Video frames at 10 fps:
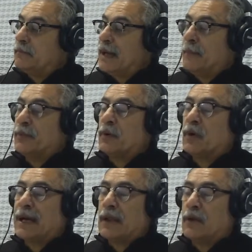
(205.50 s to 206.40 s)
ha
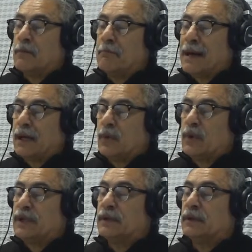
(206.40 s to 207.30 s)
provocado más
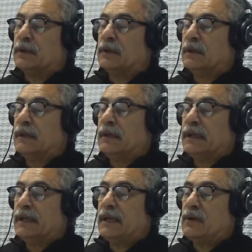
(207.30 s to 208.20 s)
ruido
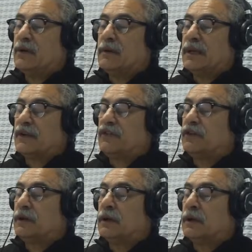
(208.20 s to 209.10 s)
en el
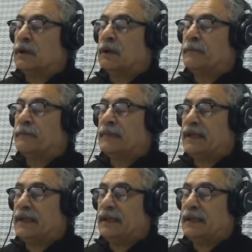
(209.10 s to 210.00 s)
universo
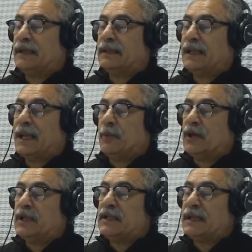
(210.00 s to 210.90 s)
de, de la
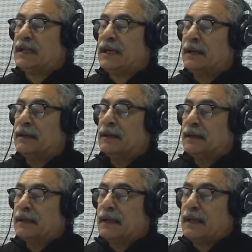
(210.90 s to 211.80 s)
política
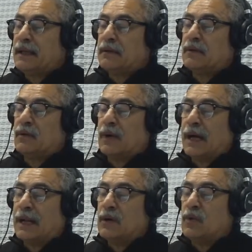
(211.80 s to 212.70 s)
que
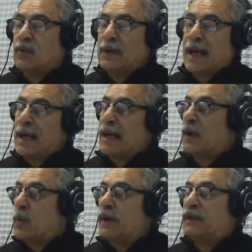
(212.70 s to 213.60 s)

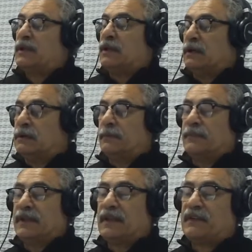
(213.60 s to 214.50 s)
alguna cuestión
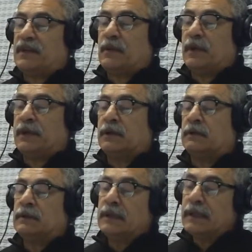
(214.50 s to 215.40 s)
de decir,
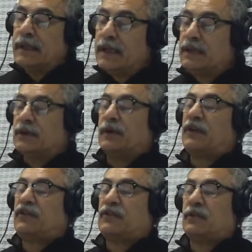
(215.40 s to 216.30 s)
bueno, esto
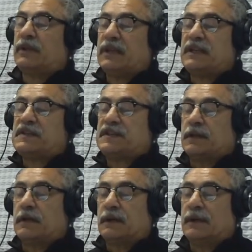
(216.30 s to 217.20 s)
es un
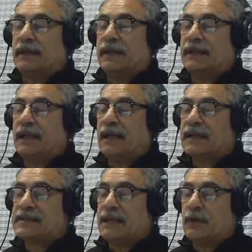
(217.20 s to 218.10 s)
inicio este,
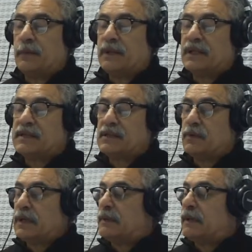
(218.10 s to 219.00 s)
hacia el
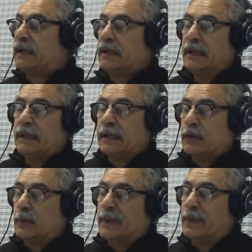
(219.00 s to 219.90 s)
2019,
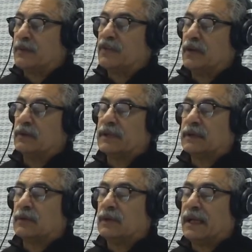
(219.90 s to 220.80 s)
recuperemos el
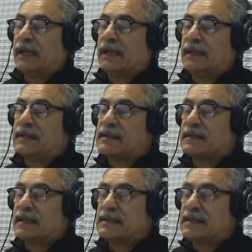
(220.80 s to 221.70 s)
contacto con la gente,
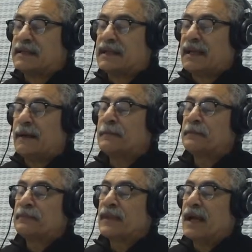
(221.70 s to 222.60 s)
etcétera, etcétera.
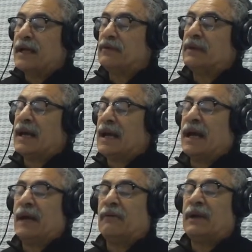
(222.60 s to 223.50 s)
Hay
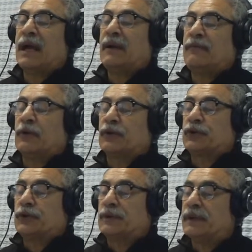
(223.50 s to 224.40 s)
una,
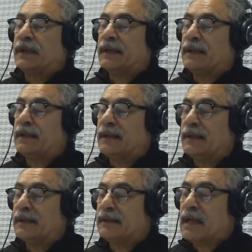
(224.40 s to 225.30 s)
foto
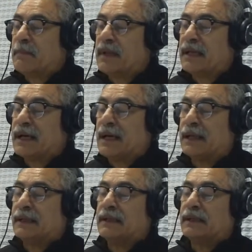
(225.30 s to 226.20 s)
este,
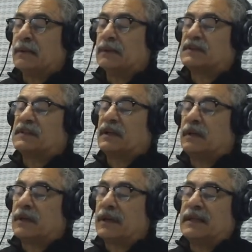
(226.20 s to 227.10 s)
típica de cuando
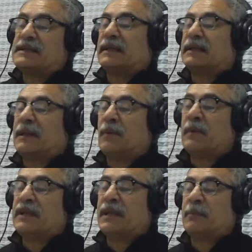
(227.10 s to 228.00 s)
se organizan estas
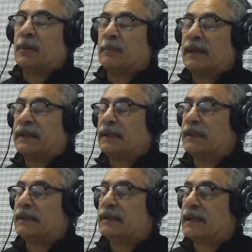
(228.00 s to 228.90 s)
movidas por parte
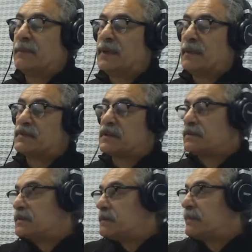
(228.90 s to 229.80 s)
de, Cambiemos,
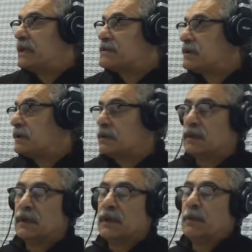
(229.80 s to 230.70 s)
esto es
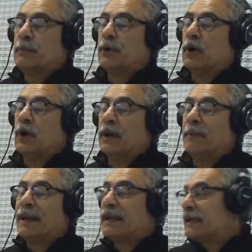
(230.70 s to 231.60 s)
inspiración pro, es
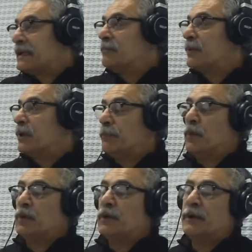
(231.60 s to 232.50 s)
marketing pro
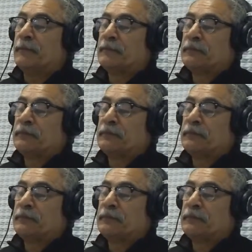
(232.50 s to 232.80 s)
puro.